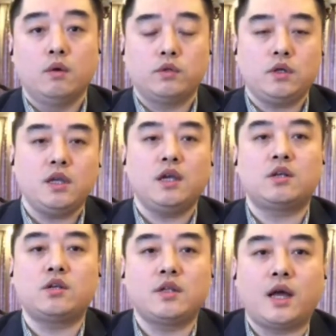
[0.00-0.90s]
我觉得你可以
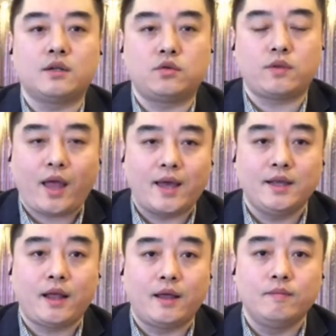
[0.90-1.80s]
适当的去
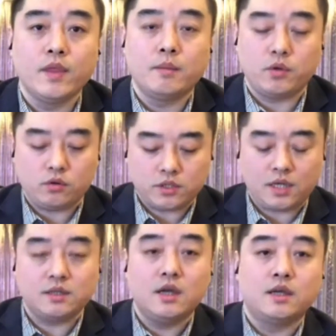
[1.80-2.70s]
谈一谈，比如说
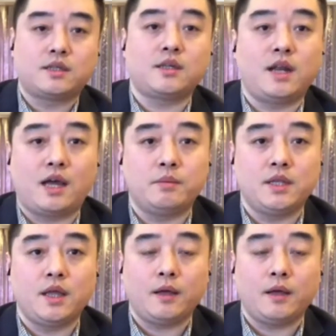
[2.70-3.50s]
像斯克莱宾宾